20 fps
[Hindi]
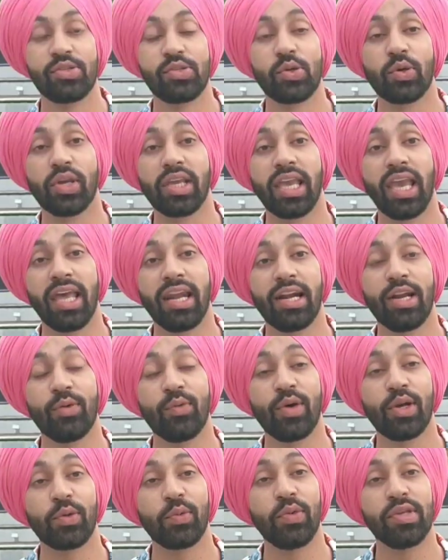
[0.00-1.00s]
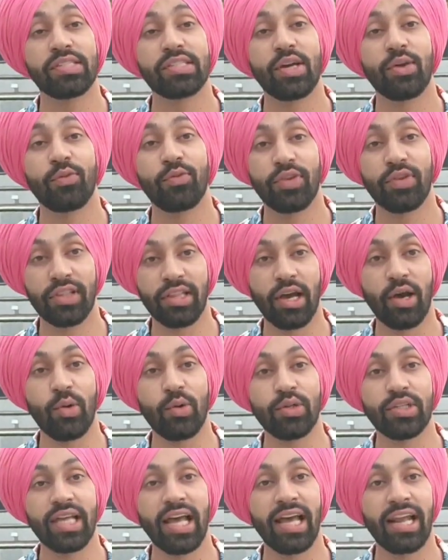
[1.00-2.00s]
सो कैनेडा वर्क वीजा
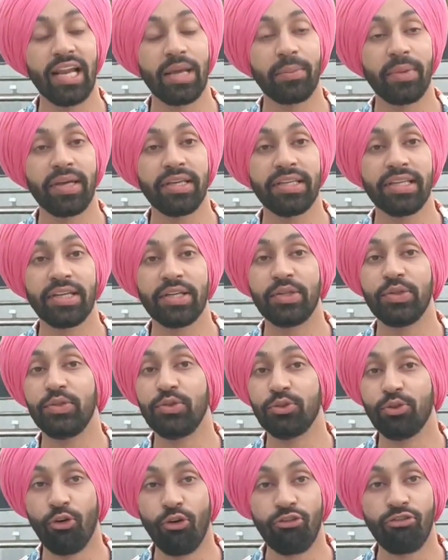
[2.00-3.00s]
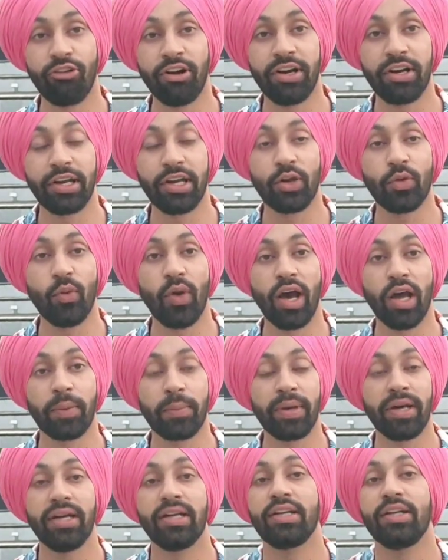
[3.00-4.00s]
विदाउट एल एम आई ए नो फंड
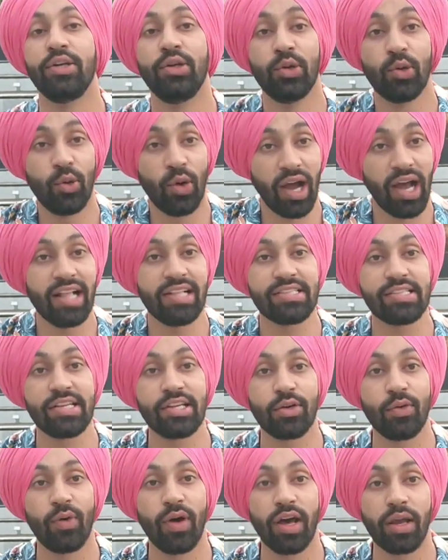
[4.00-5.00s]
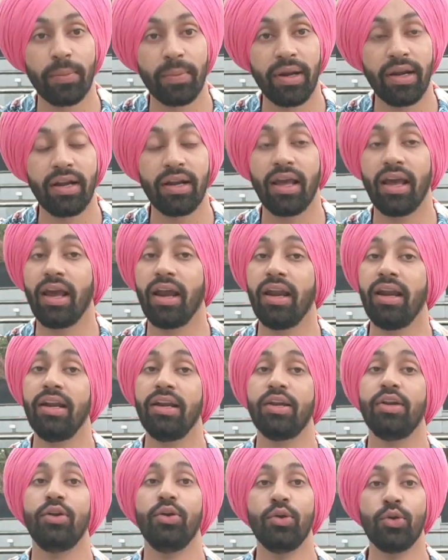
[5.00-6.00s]
रिक्वायरमेंट नो आइल्स रिक्वायरमेंट
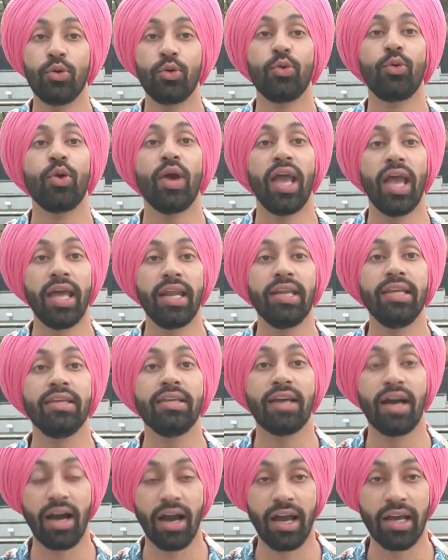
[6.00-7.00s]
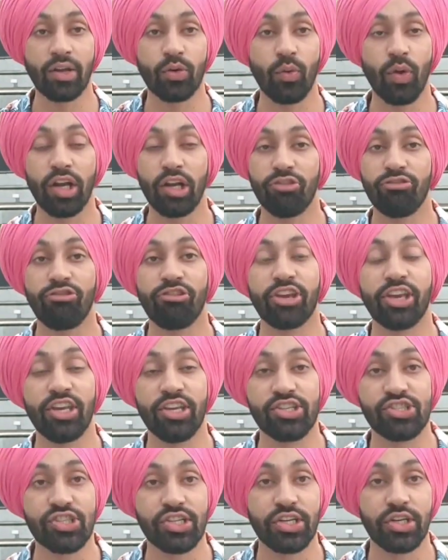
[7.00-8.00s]
एंड नो एनी हायर
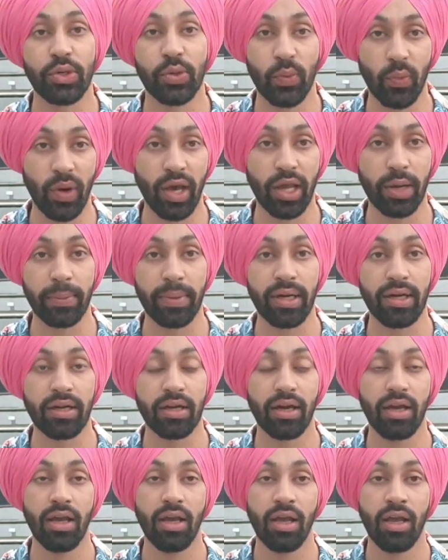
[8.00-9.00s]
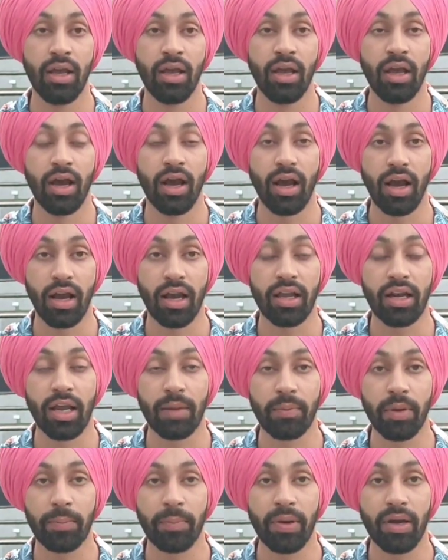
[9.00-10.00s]
क्वालिफिकेशन रिक्वायरमेंट अगर
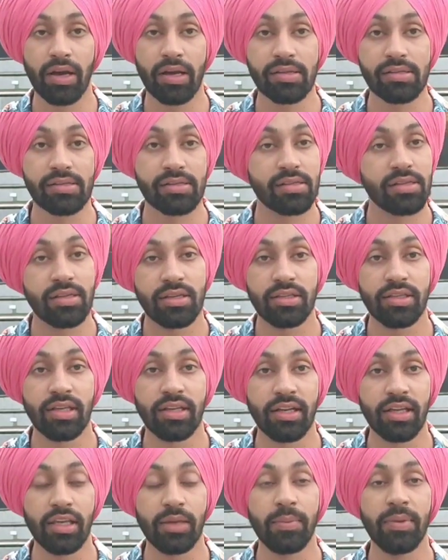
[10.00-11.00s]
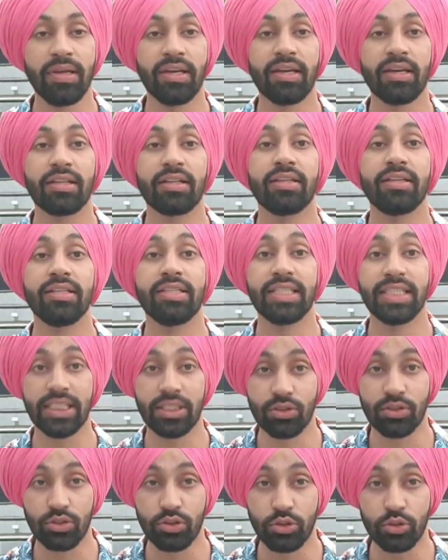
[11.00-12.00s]
आपके पास ये नहीं भी है
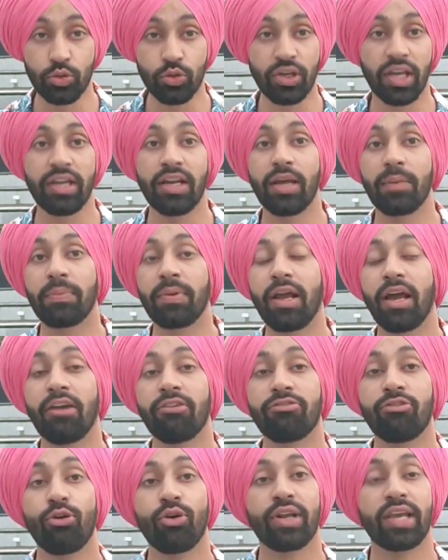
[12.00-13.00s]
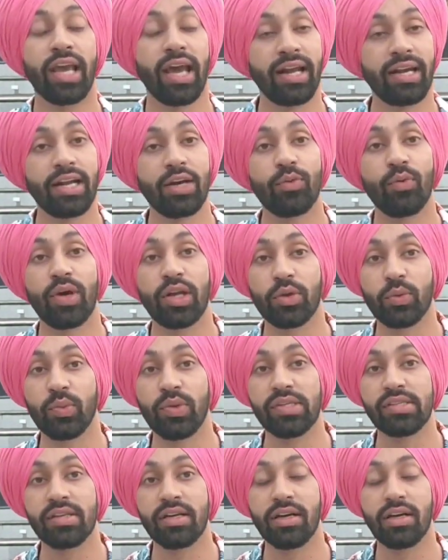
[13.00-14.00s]
यू कैन अप्लाई फॉर कैनेडा वर्क
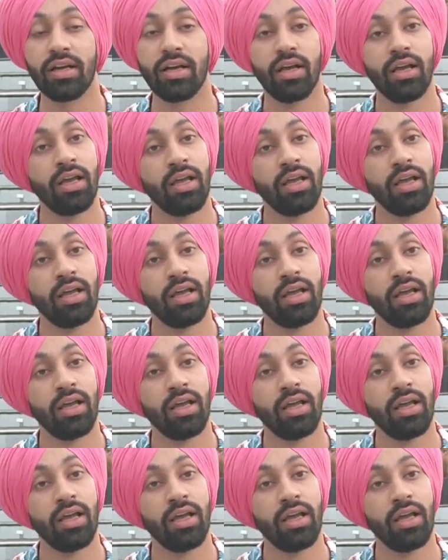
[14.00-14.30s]
वीजा